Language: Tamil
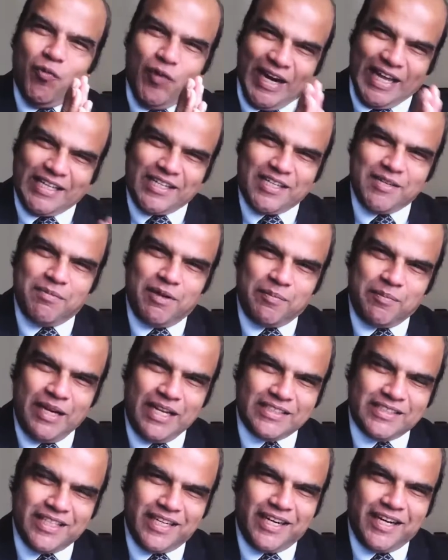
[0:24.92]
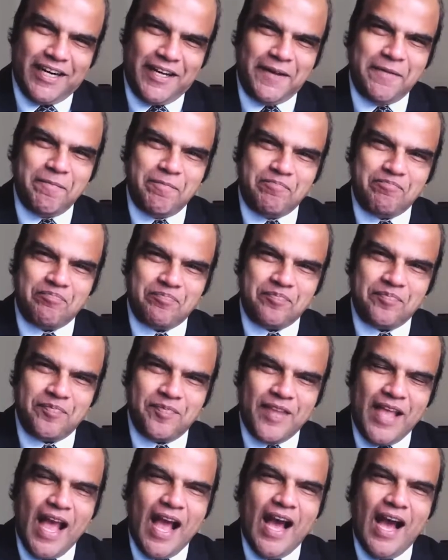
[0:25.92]
வணக்கம் அன்பு
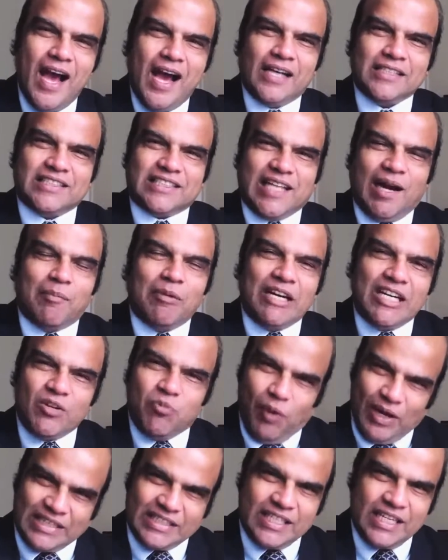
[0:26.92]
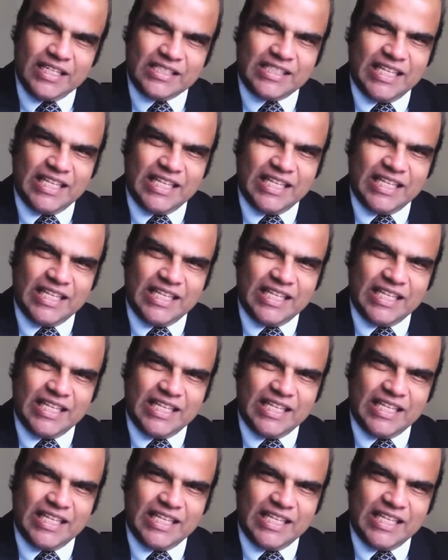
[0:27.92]
தமிழ் வர்த்தக